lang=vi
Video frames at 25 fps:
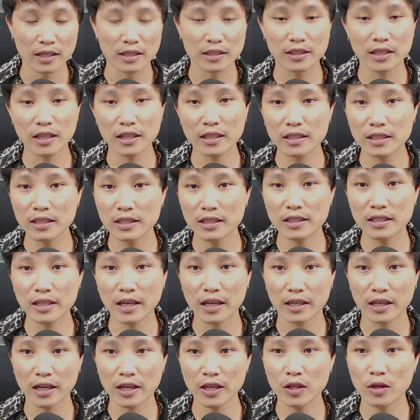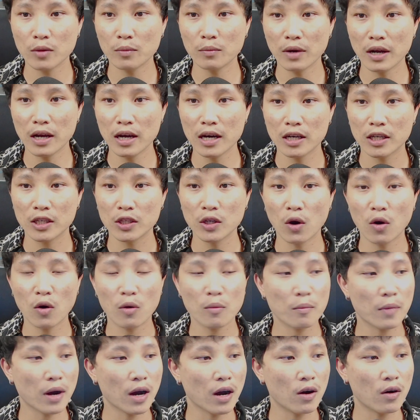chẳng cứ ngày nấy nhom lơ dột
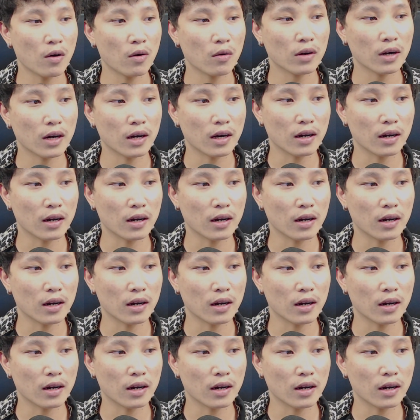màu